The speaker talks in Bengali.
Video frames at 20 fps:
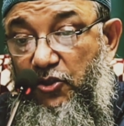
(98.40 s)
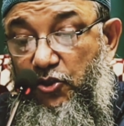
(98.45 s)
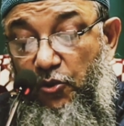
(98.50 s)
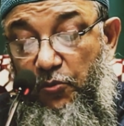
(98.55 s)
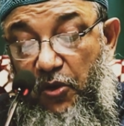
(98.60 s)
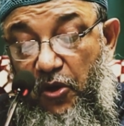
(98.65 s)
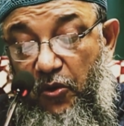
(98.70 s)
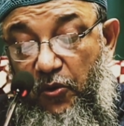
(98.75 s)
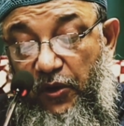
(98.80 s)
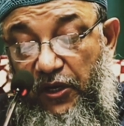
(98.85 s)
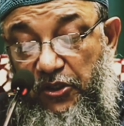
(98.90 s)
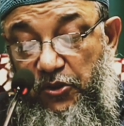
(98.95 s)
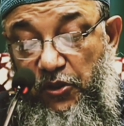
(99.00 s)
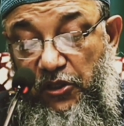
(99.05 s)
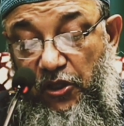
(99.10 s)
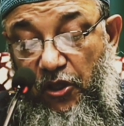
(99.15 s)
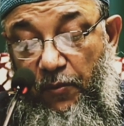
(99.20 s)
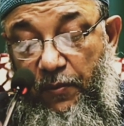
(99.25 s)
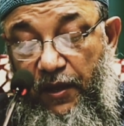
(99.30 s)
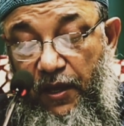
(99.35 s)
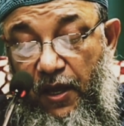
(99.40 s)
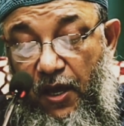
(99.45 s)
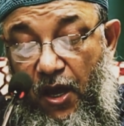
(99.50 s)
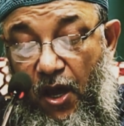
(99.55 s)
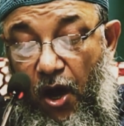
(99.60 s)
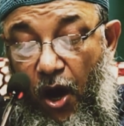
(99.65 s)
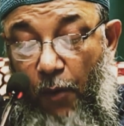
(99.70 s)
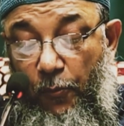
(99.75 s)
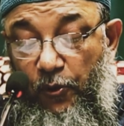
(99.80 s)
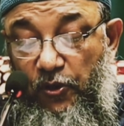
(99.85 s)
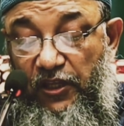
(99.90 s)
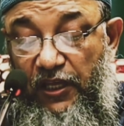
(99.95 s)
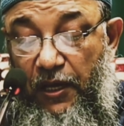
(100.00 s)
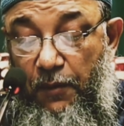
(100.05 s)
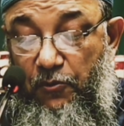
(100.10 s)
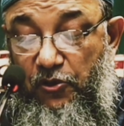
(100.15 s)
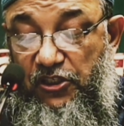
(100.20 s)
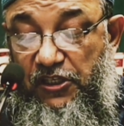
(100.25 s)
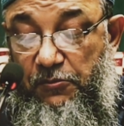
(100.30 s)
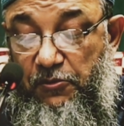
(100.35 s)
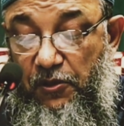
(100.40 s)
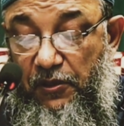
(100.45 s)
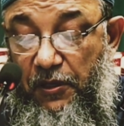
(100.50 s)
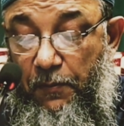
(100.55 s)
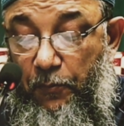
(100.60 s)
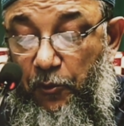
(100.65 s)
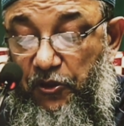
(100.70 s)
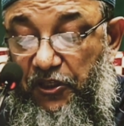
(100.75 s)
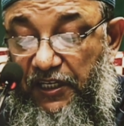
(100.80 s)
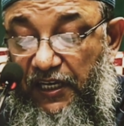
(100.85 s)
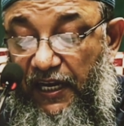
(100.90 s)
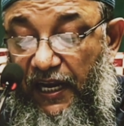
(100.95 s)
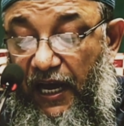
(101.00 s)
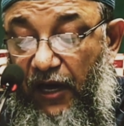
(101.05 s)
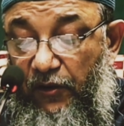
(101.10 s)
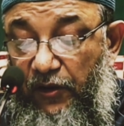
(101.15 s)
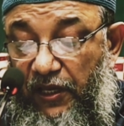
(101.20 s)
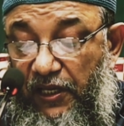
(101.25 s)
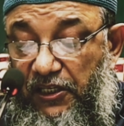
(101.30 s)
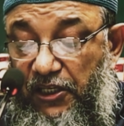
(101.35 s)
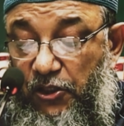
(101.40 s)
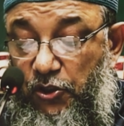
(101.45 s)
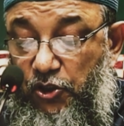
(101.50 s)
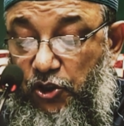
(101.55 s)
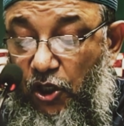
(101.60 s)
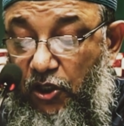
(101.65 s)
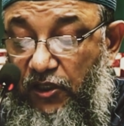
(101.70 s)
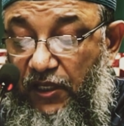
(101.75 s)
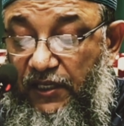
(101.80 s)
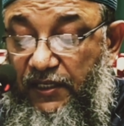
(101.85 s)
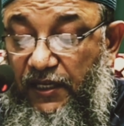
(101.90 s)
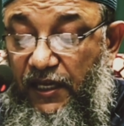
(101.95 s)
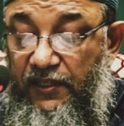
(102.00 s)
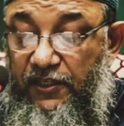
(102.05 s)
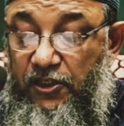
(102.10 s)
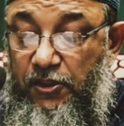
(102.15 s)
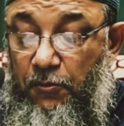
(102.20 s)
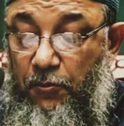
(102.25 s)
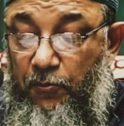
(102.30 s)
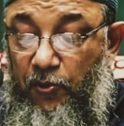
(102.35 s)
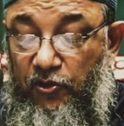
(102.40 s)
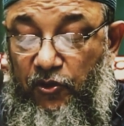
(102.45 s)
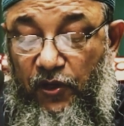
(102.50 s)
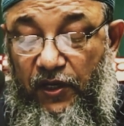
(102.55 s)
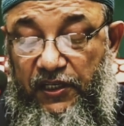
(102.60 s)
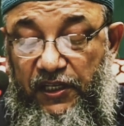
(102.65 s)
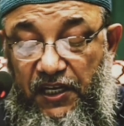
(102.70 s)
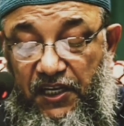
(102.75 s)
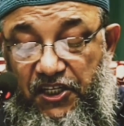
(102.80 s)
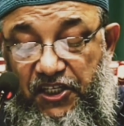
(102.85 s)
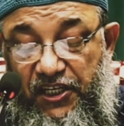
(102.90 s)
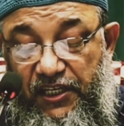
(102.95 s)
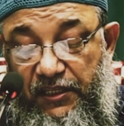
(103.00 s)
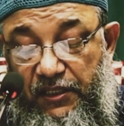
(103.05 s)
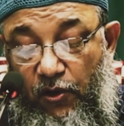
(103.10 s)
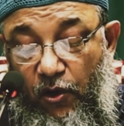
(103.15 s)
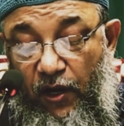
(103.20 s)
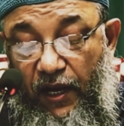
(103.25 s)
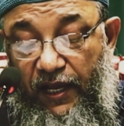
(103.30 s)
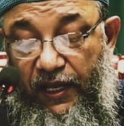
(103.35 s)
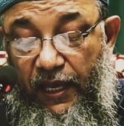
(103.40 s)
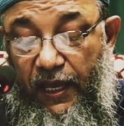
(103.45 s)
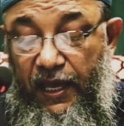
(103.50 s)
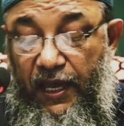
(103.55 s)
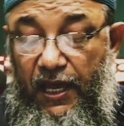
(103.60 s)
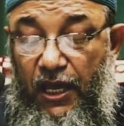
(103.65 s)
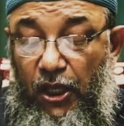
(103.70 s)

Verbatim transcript: সমীহ করে চলতে হবে অপরদিকে মুসলিম সমাজের প্রতিটি নাগরিকের যেহেতু সৎ কাজে আদেশ এবং মন্দ কাজে নিষেধ করাকে